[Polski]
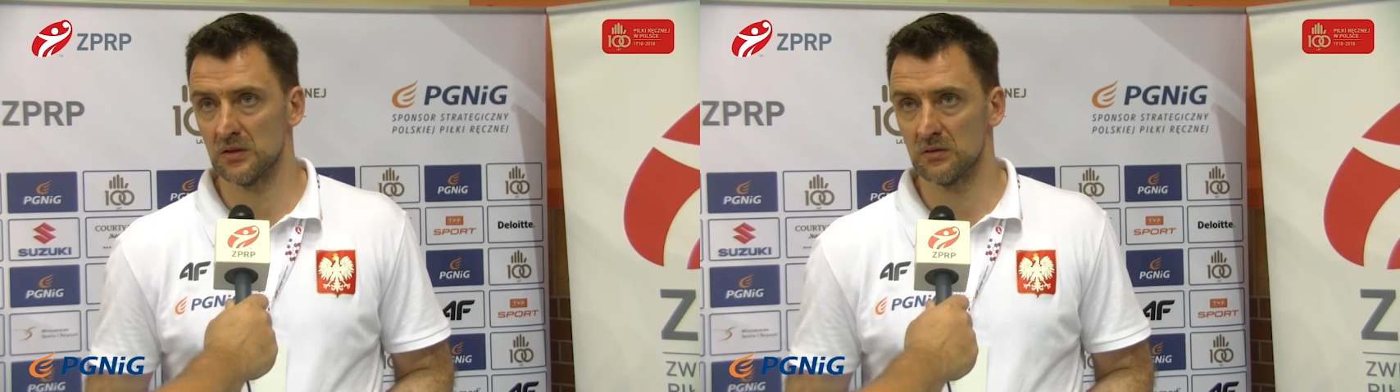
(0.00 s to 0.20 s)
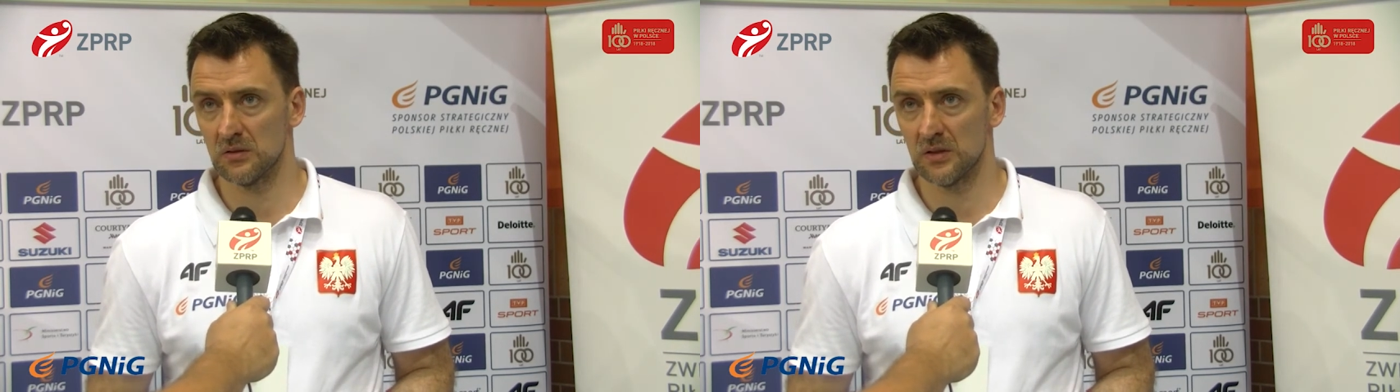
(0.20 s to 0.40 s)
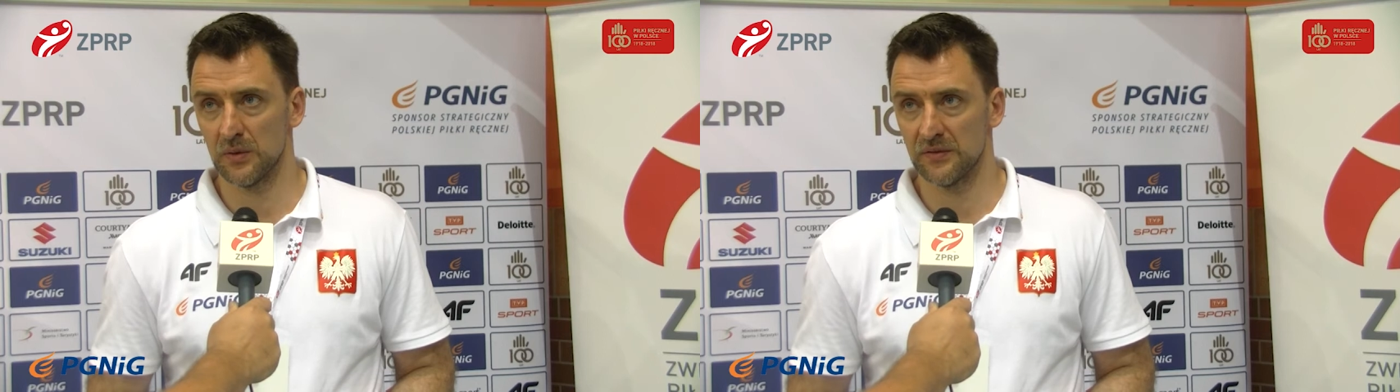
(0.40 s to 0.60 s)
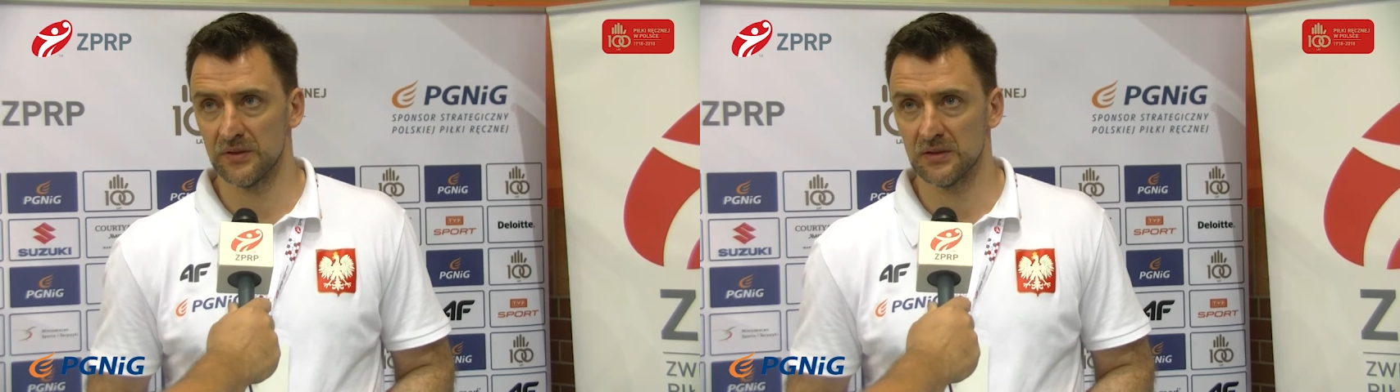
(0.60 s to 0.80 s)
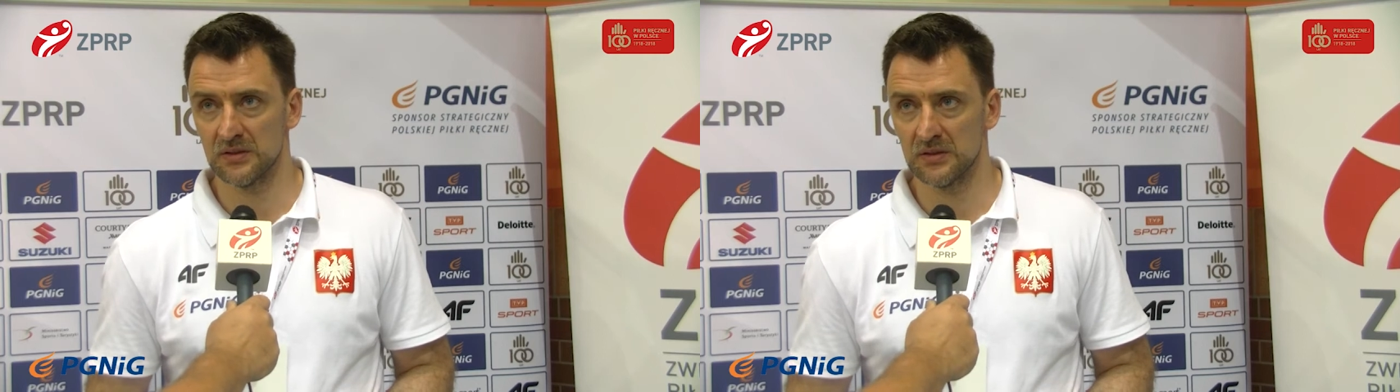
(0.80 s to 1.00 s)
który
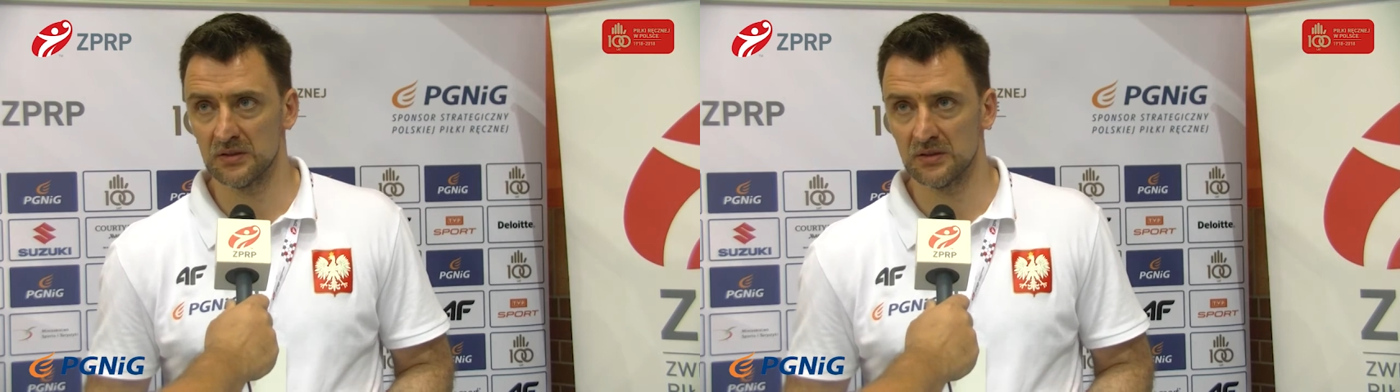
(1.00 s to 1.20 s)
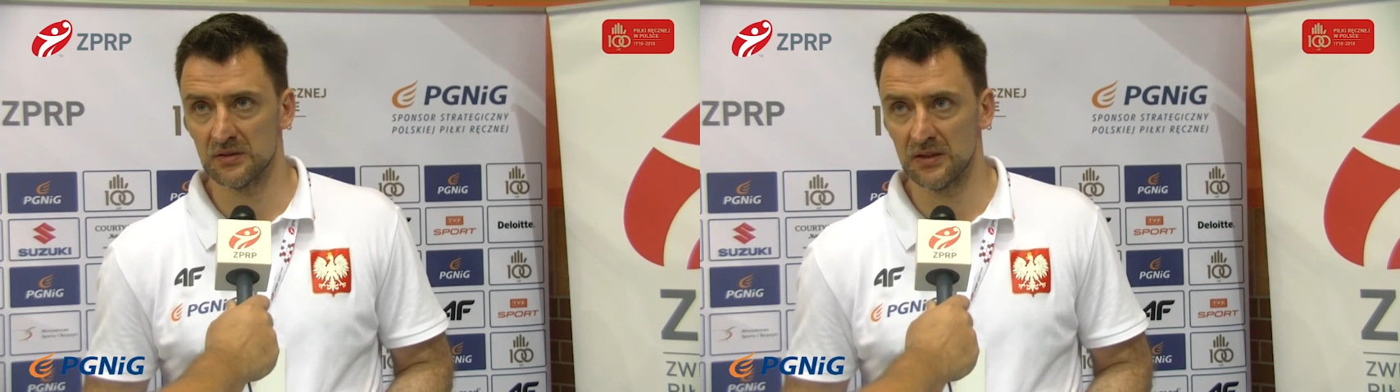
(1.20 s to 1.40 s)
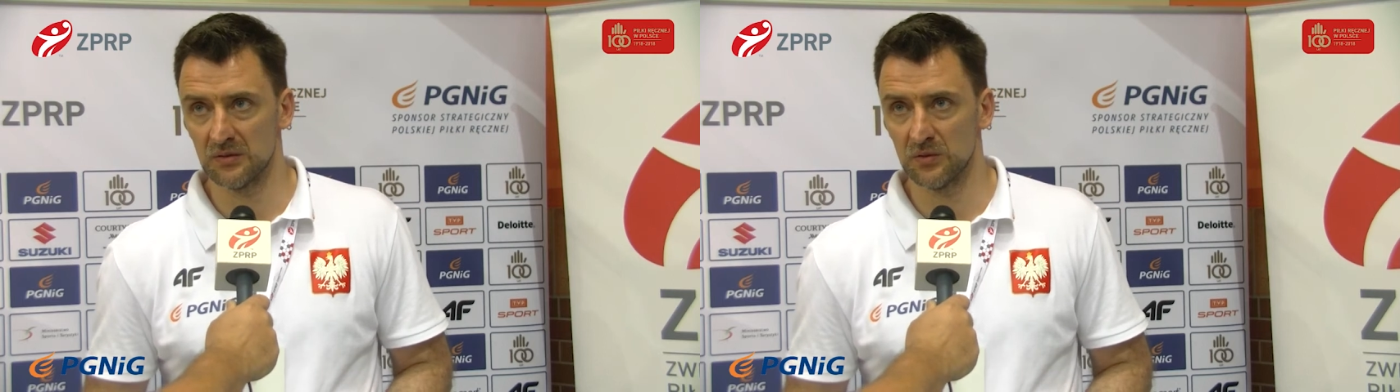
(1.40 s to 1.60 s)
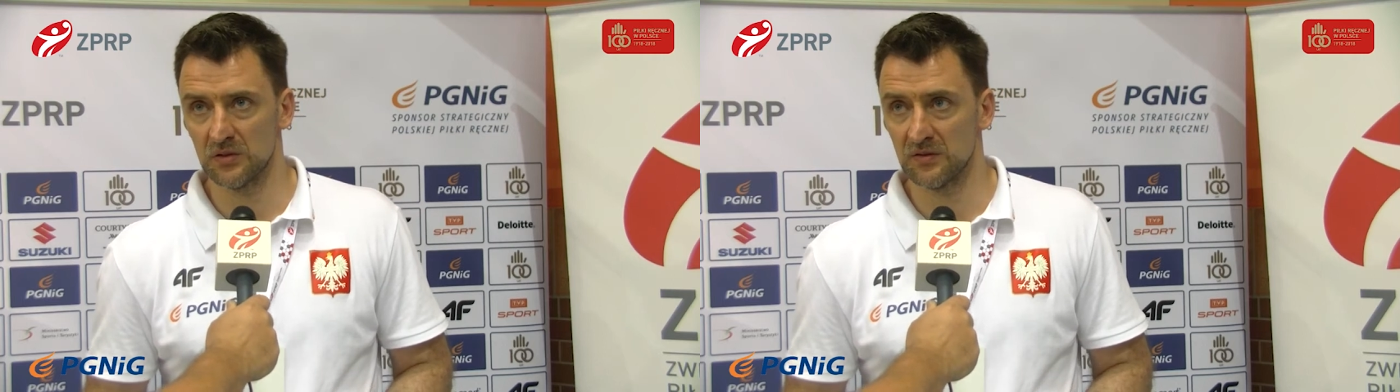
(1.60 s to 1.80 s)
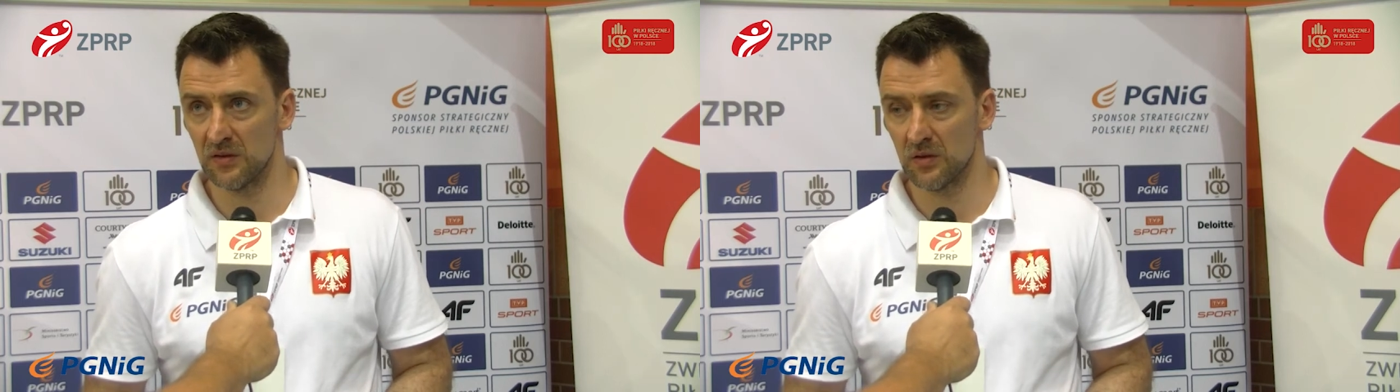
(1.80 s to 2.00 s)
naprawdę z, na tych
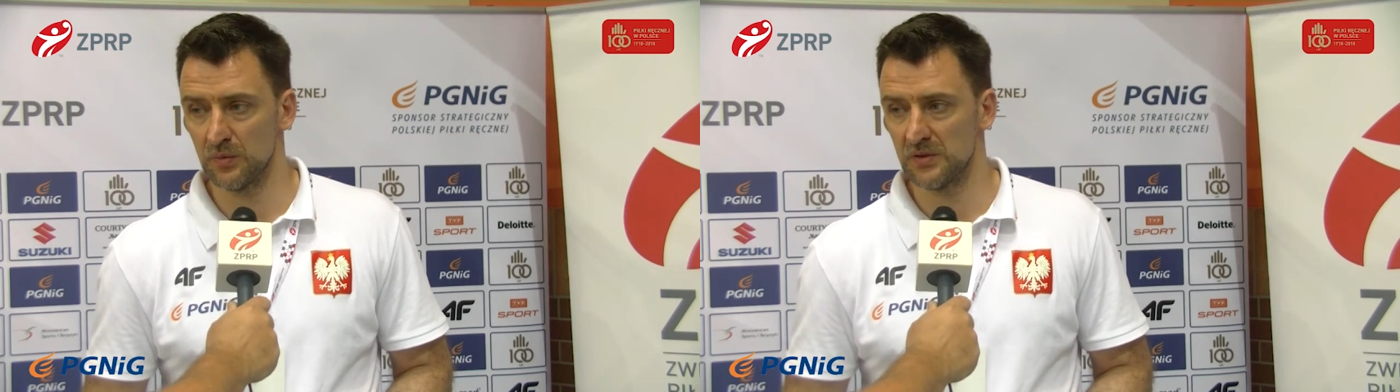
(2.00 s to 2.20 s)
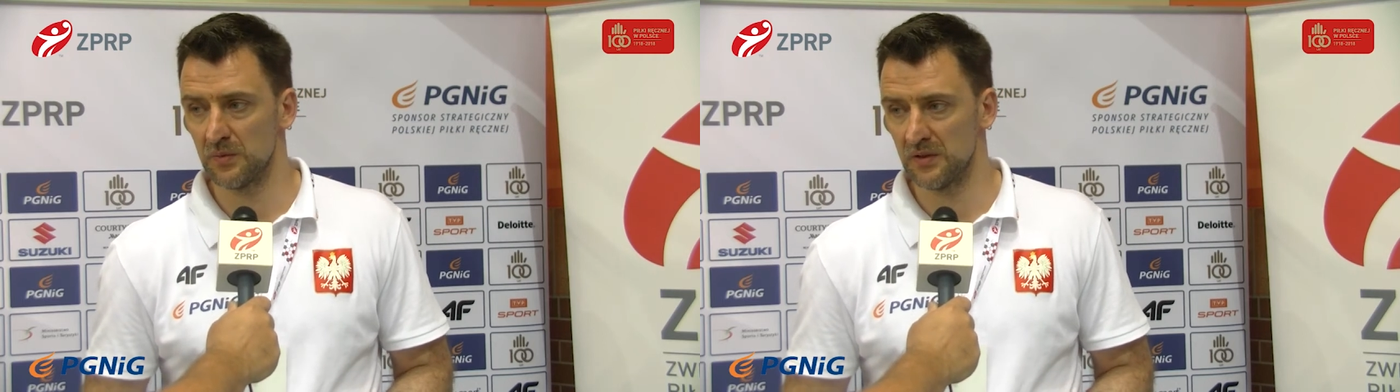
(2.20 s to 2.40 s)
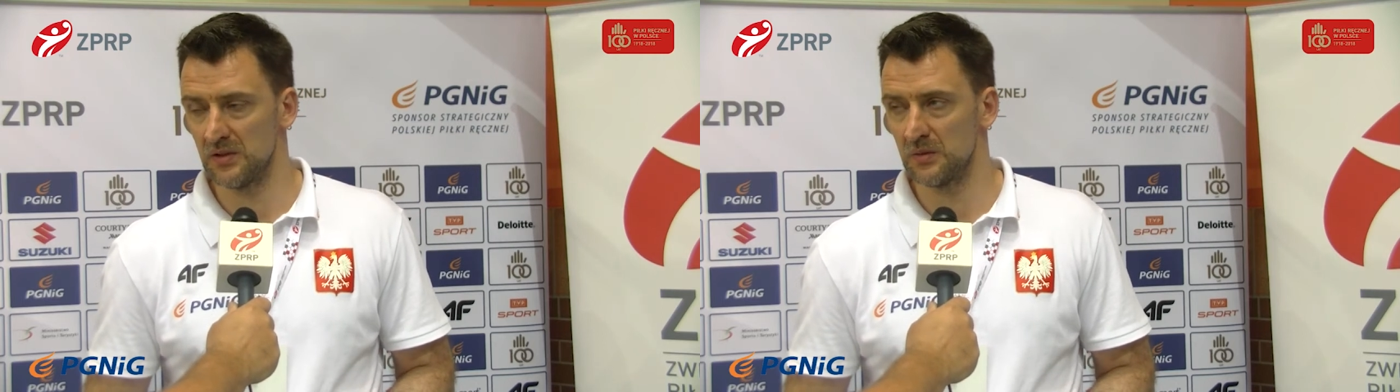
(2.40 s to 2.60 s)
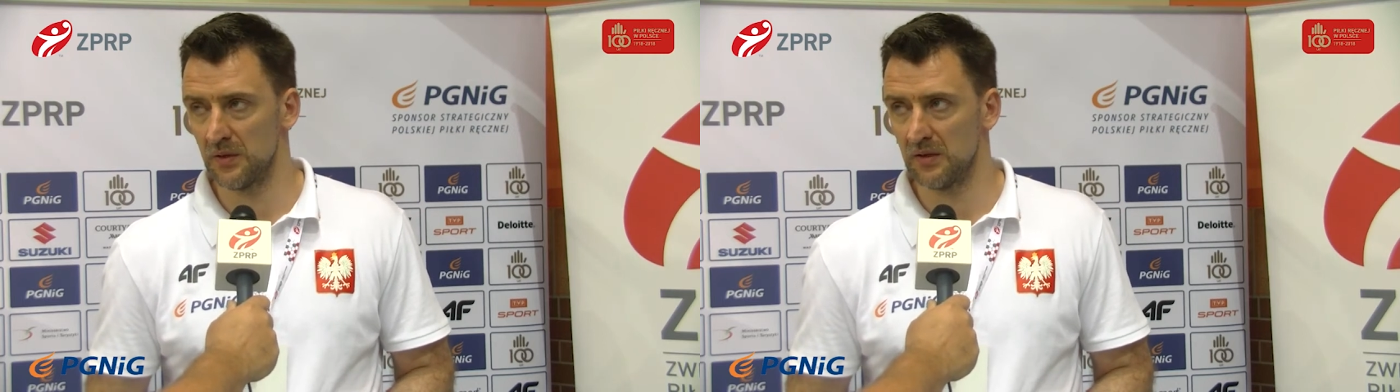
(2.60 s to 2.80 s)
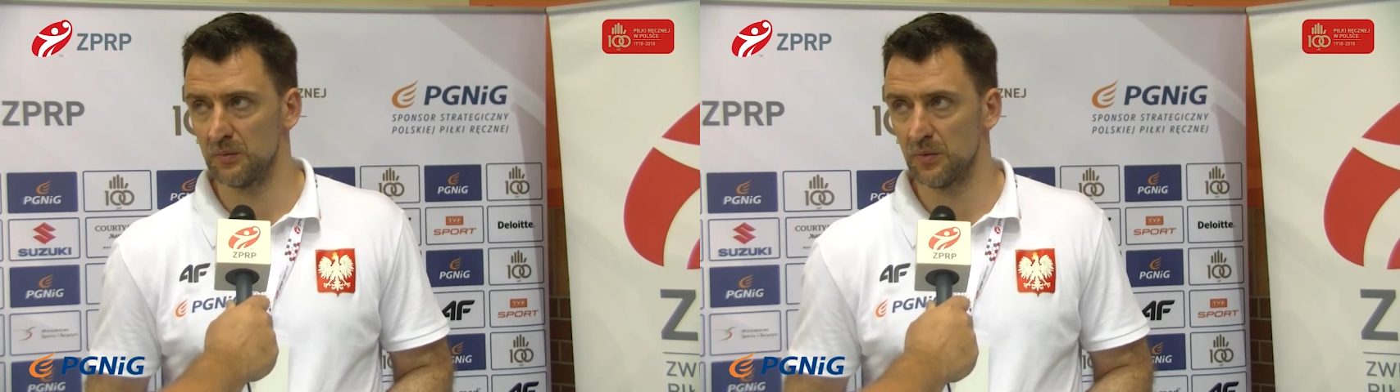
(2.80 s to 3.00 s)
Mistrzostwach Europy z
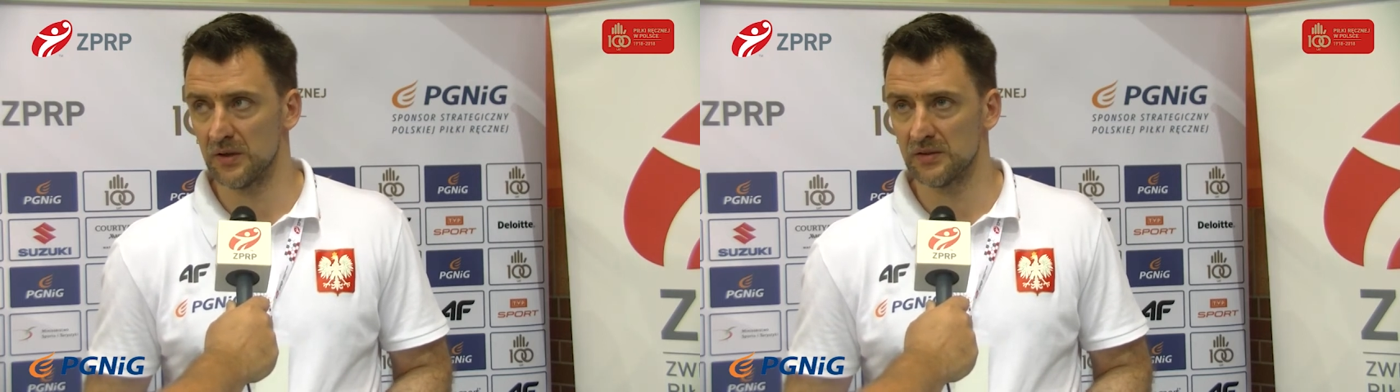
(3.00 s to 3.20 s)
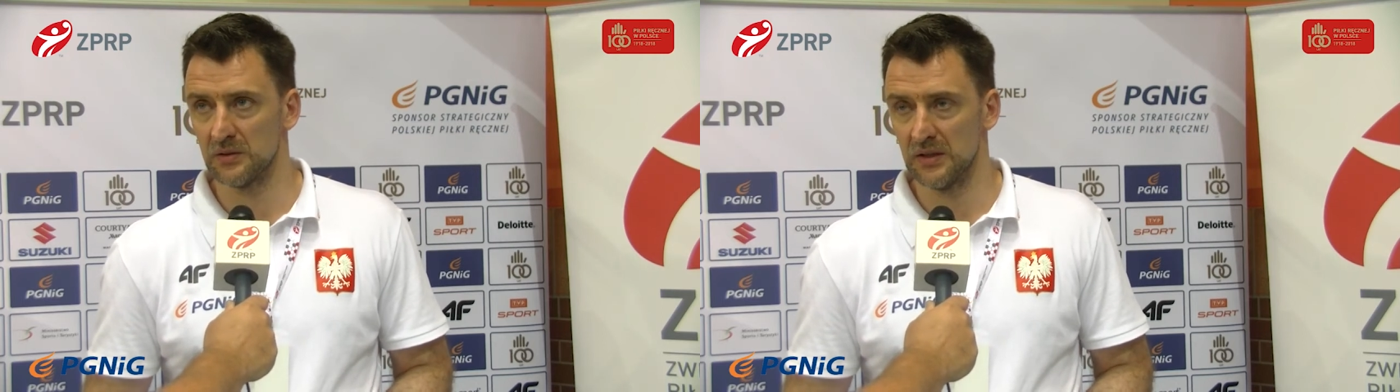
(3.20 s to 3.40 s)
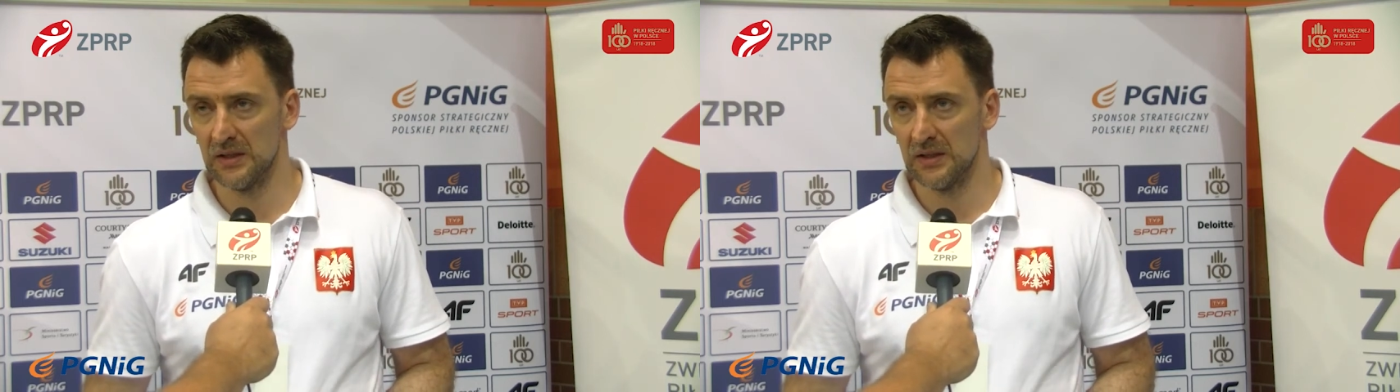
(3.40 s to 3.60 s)
Hiszpanami pokazał